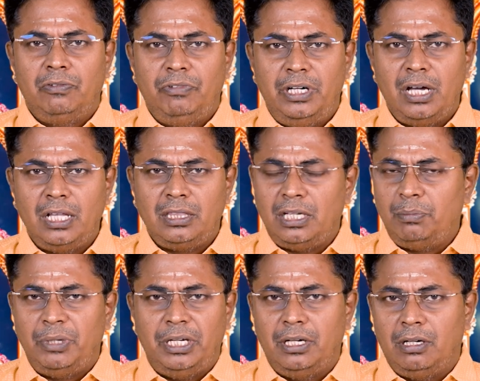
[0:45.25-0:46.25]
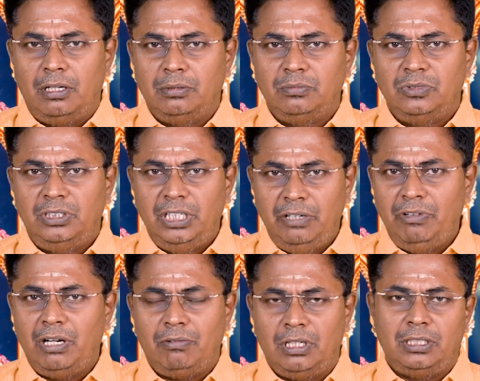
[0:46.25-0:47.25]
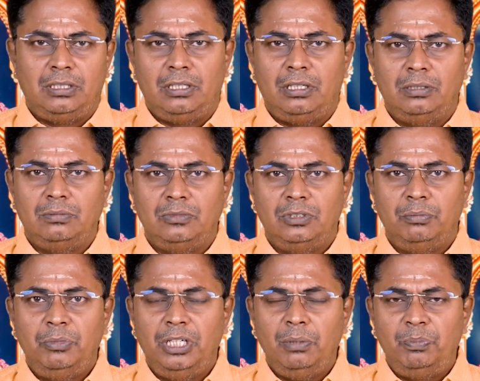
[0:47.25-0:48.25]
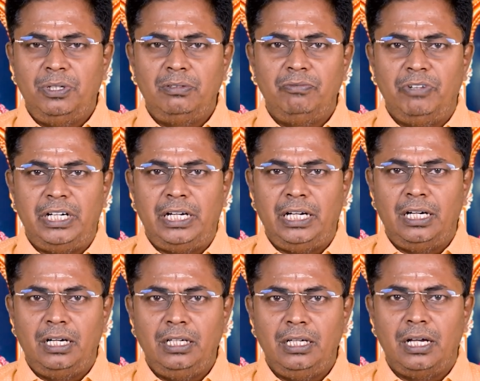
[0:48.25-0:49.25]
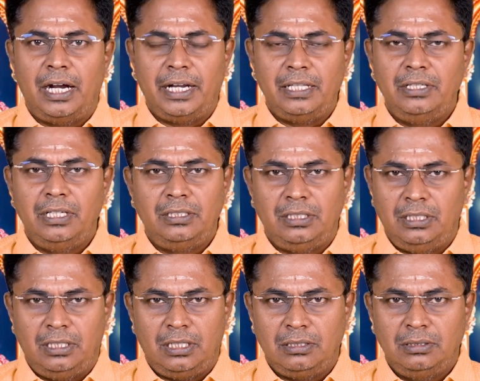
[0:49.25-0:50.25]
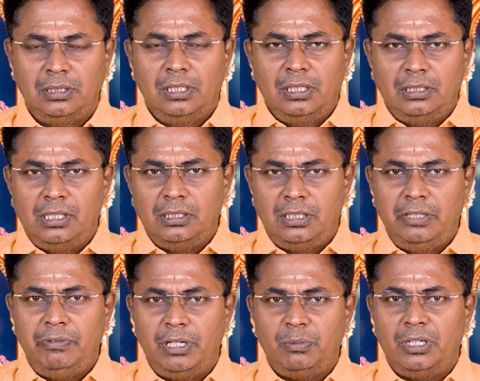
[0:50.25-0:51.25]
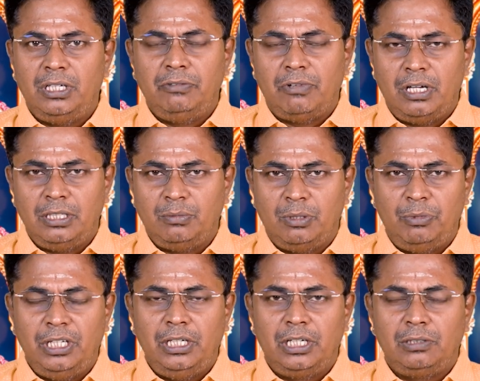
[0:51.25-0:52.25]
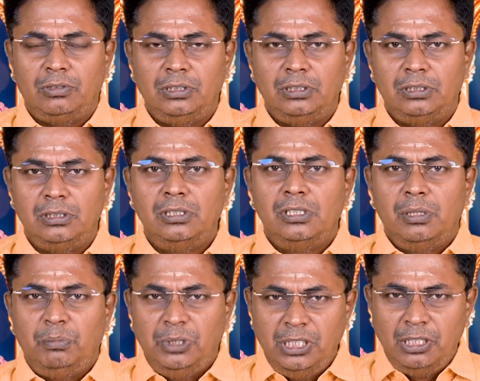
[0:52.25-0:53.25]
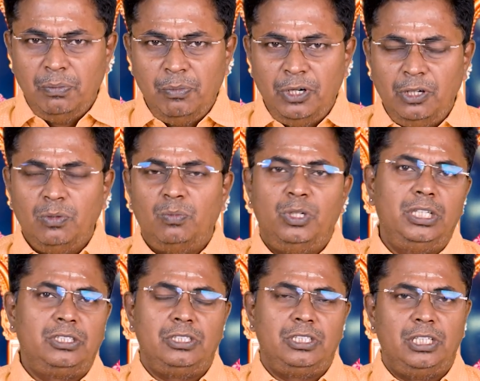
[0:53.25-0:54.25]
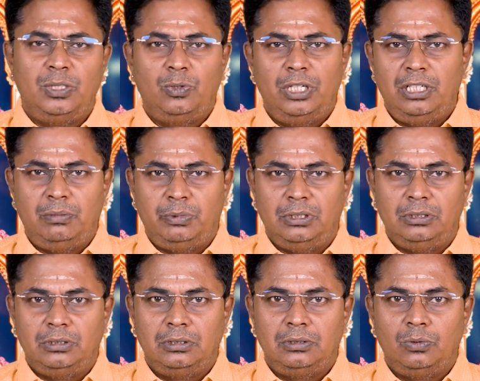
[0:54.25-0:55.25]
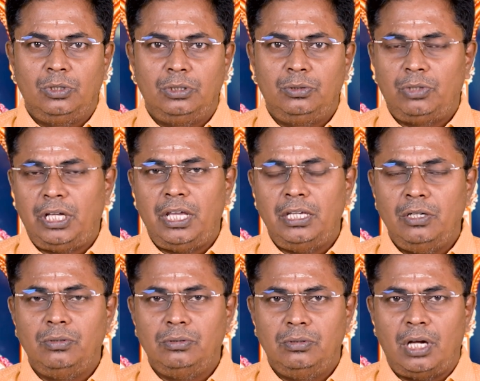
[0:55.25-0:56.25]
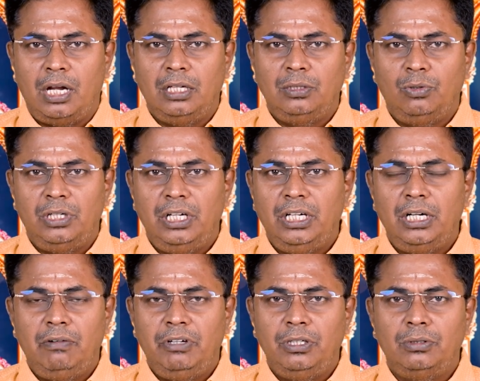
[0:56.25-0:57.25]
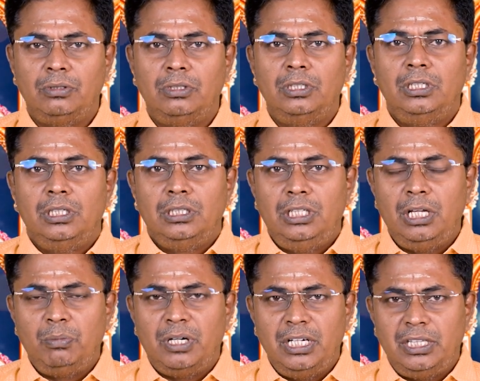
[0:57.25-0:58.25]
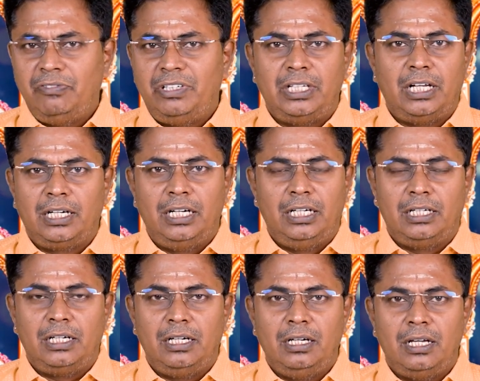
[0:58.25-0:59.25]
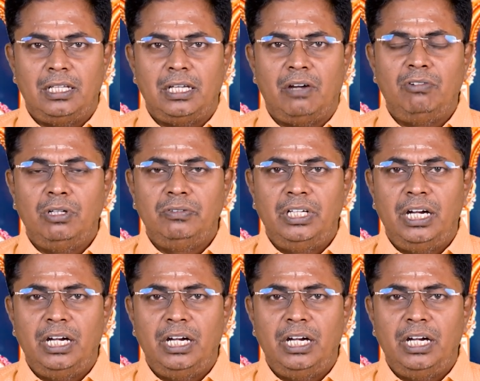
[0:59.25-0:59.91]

விடாத்தன்மையினாலும் தீவிரவாதத்தாலும் மிக பெரும் வெற்றிகளை அடைந்தே தீர்கிறார் இதில் தீவிரமான வாதம் அப்படிங்கிறது வந்து மீண்டும் மீண்டும் முயற்சி செய்து கொண்டே இருப்பது ஒரு துறையையோ அல்லது ஒரு நிகழ்வையோ தீர்மானித்து விட்டார்கள் என்றால் அதை அவ்வளவு